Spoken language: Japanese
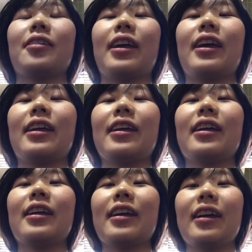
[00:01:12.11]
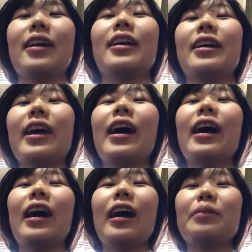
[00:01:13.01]
とでい
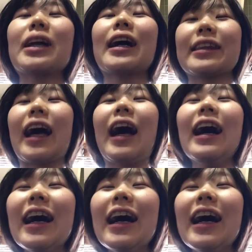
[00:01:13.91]
やー危なかった